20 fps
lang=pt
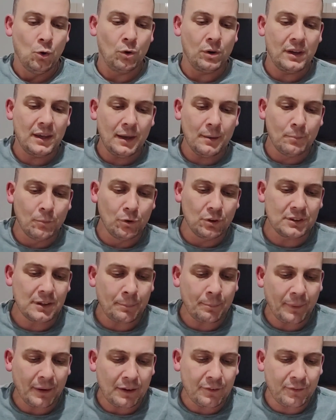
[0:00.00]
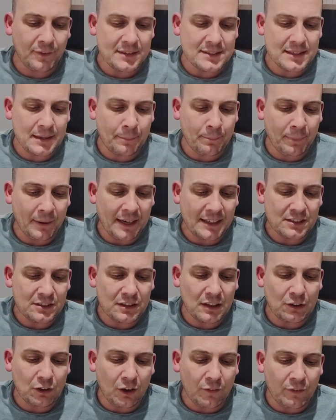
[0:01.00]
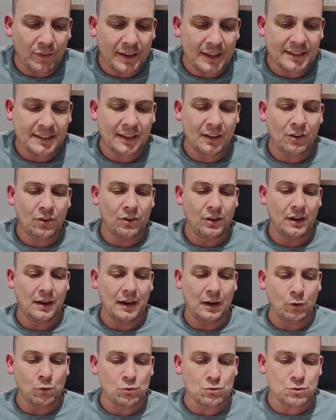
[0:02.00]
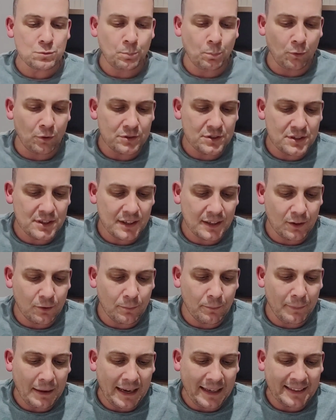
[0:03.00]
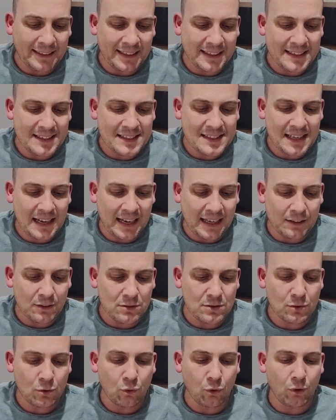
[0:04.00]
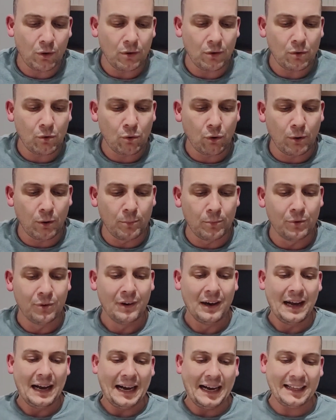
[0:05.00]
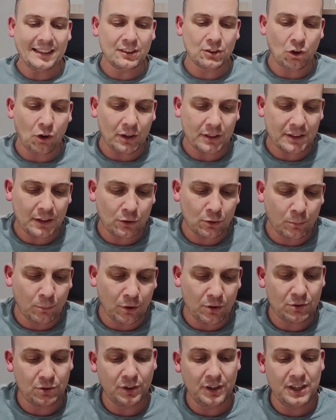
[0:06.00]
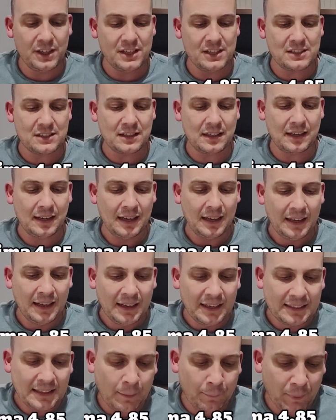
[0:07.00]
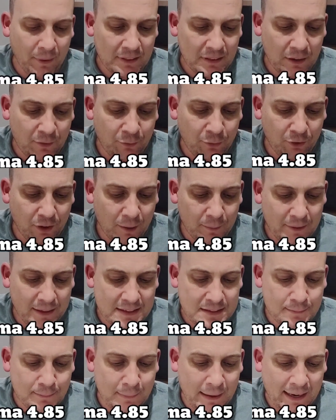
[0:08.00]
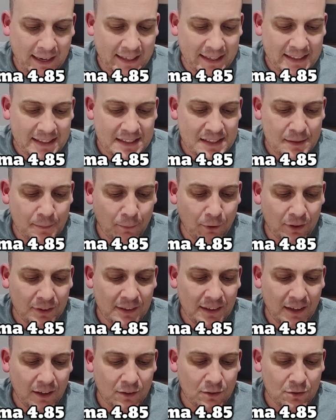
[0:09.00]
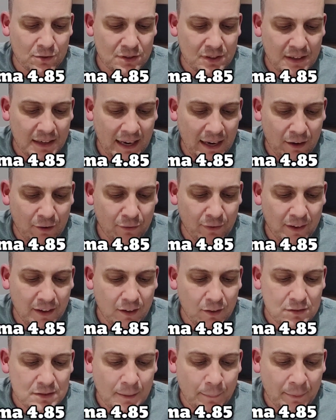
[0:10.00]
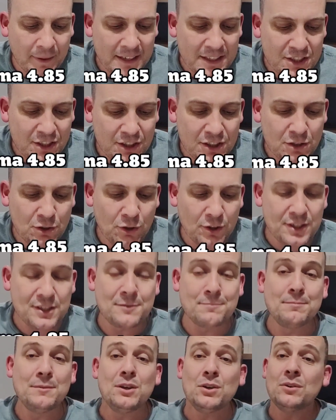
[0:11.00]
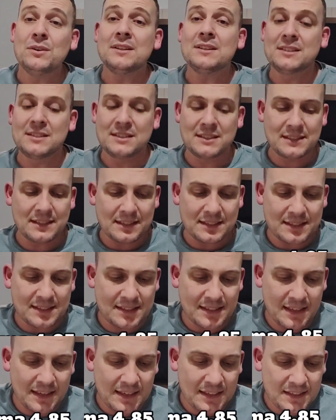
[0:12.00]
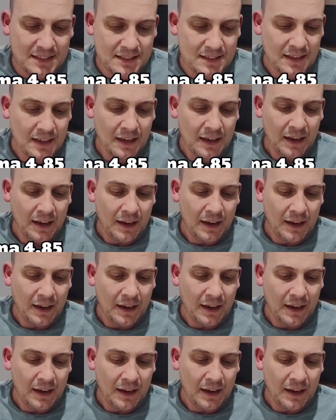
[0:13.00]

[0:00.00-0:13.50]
O que muda para fazer parte da nova categoria? Alguns pontos serão analisados co como a nota do motorista na plataforma, as marcas e modelo dos carros veículos a partir de 2016.